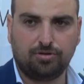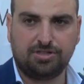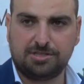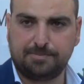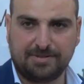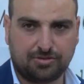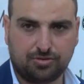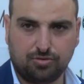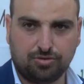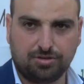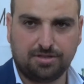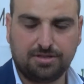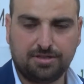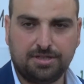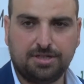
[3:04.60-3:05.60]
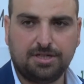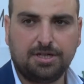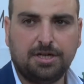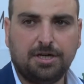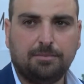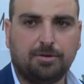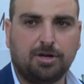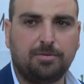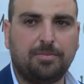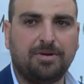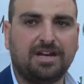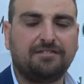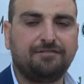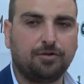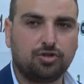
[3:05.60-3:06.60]
di spessore, proprio per
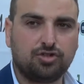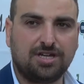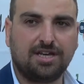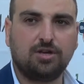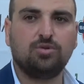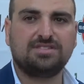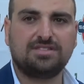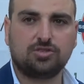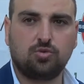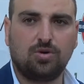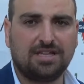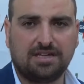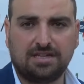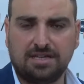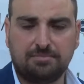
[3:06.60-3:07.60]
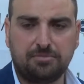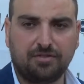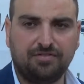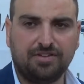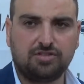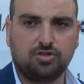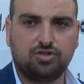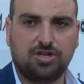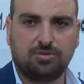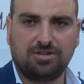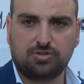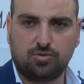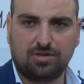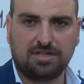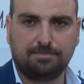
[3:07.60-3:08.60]
rafforzare questa squadra che a mio avviso è già una
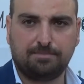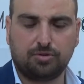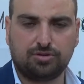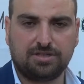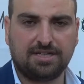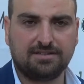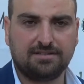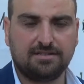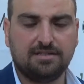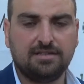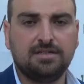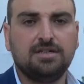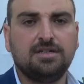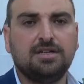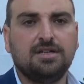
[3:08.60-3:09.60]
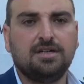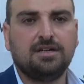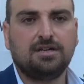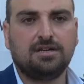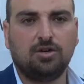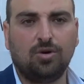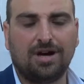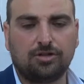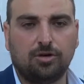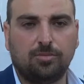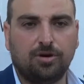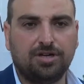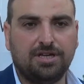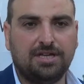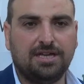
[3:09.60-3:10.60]
squadra importante. Riguardo
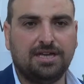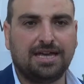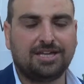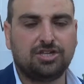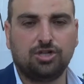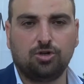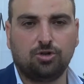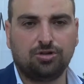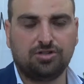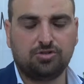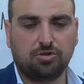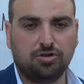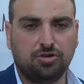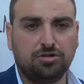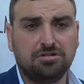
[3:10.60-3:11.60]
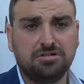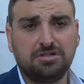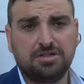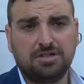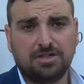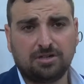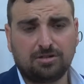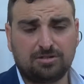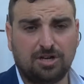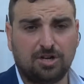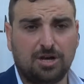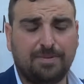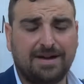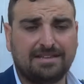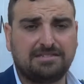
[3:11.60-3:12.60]
poi ai gironi sono da
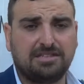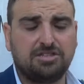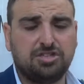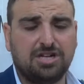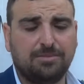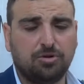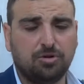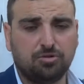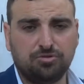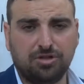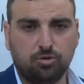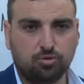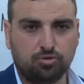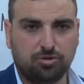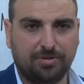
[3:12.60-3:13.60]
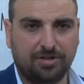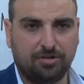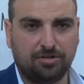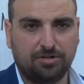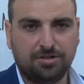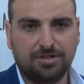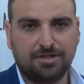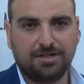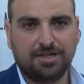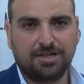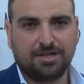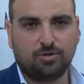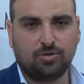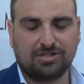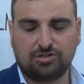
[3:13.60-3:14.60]
una parte diciamo non deluso, però
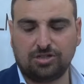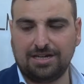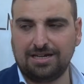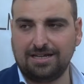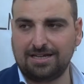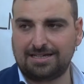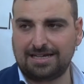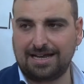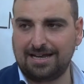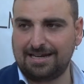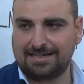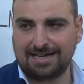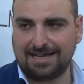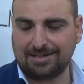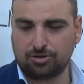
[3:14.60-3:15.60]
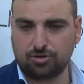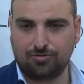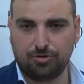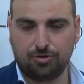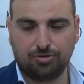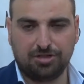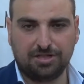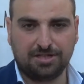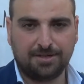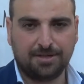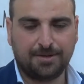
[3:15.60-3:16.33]
questo è il, calcio voglio dire,